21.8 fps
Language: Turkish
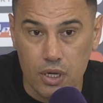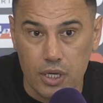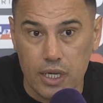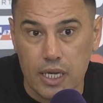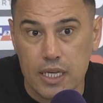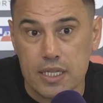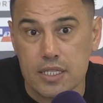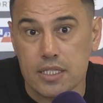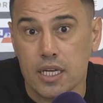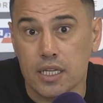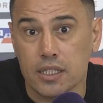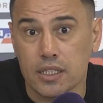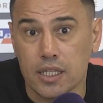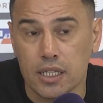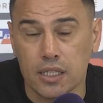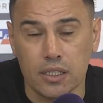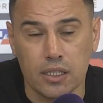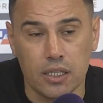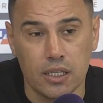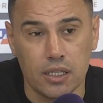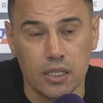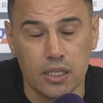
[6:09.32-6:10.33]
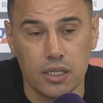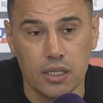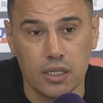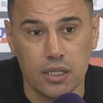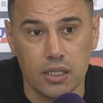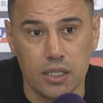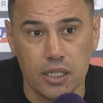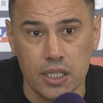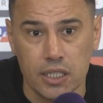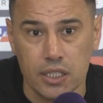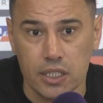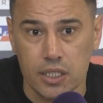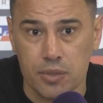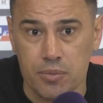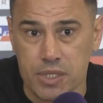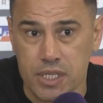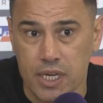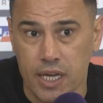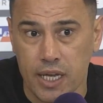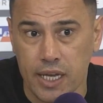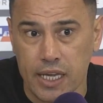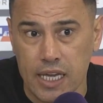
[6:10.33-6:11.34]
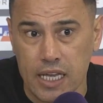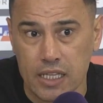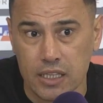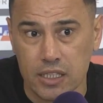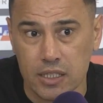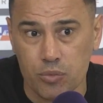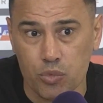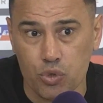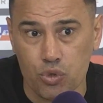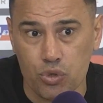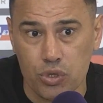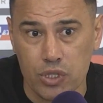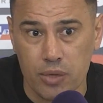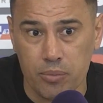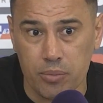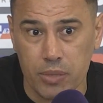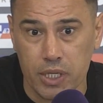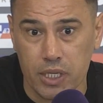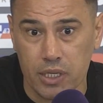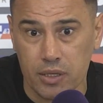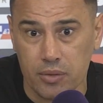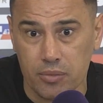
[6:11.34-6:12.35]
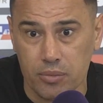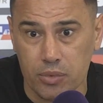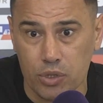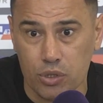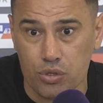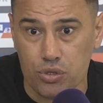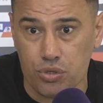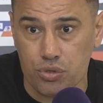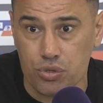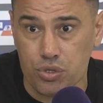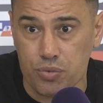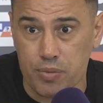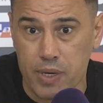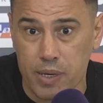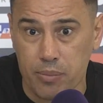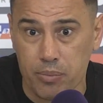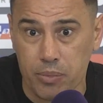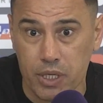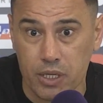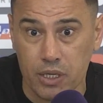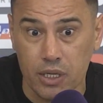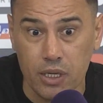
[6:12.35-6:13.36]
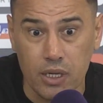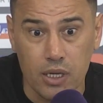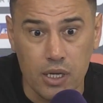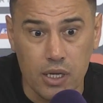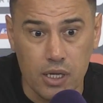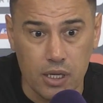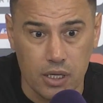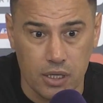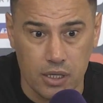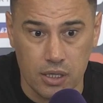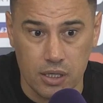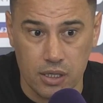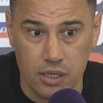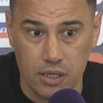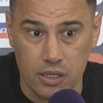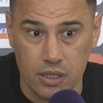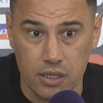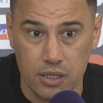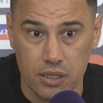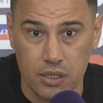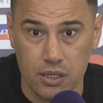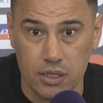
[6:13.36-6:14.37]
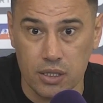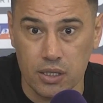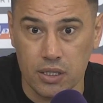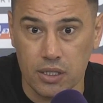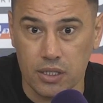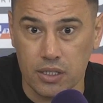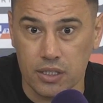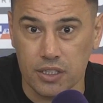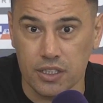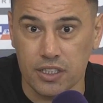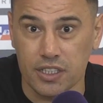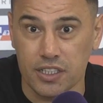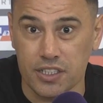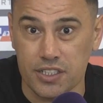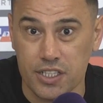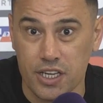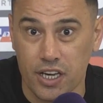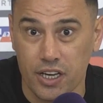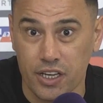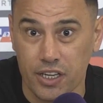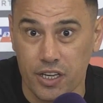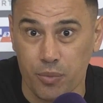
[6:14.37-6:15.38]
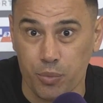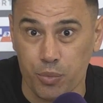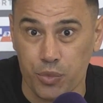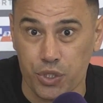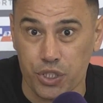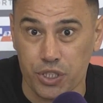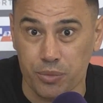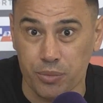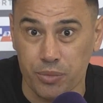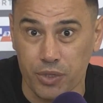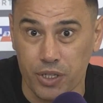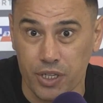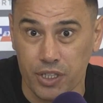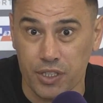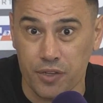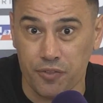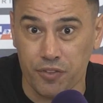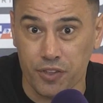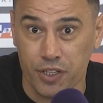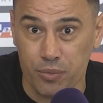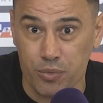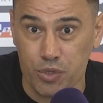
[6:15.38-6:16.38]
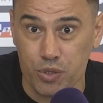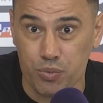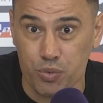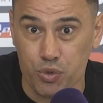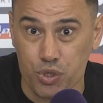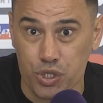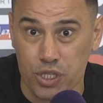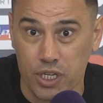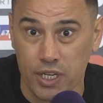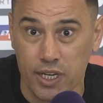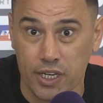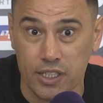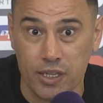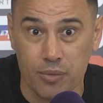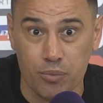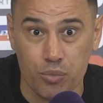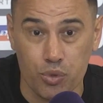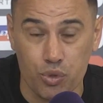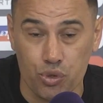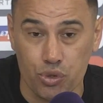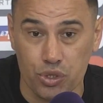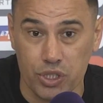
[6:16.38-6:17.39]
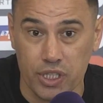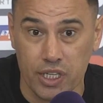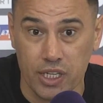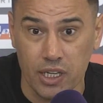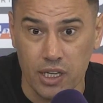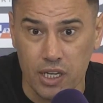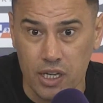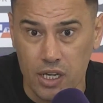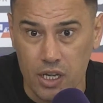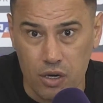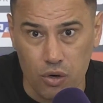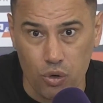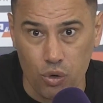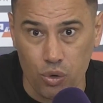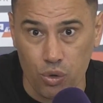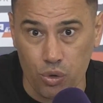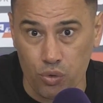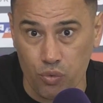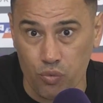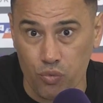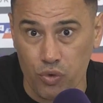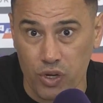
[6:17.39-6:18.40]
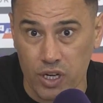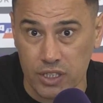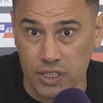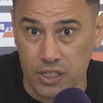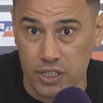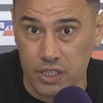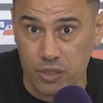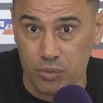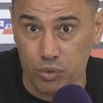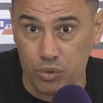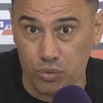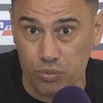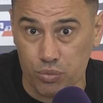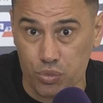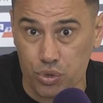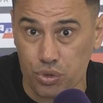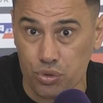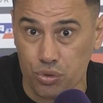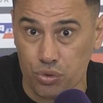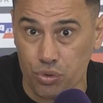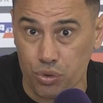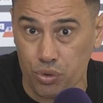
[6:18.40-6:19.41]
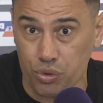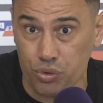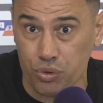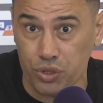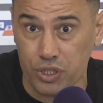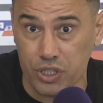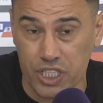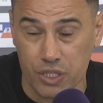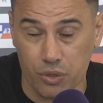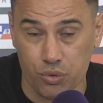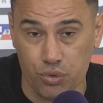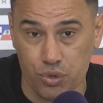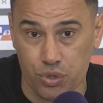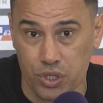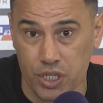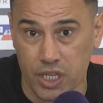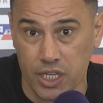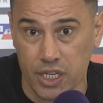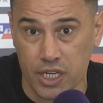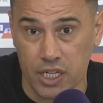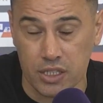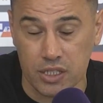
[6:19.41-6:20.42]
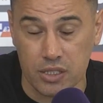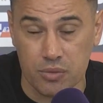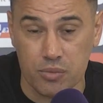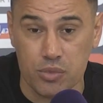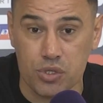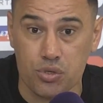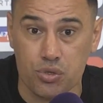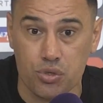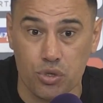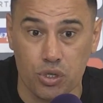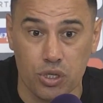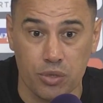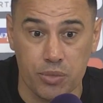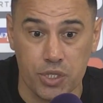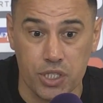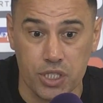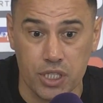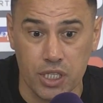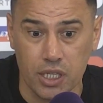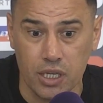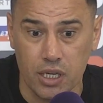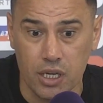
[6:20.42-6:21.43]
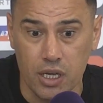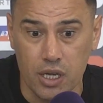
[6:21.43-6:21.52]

Ya zaten e, ilk imzaya geldiğim günden beri biliyorsunuz ben bir e, girizgah yapmıştım. Hedeflerimiz bütçelerden büyük diye. Oyunun vaadinde bulunmuştuk. Oyunun gücüne inandığımızı söylemiştik.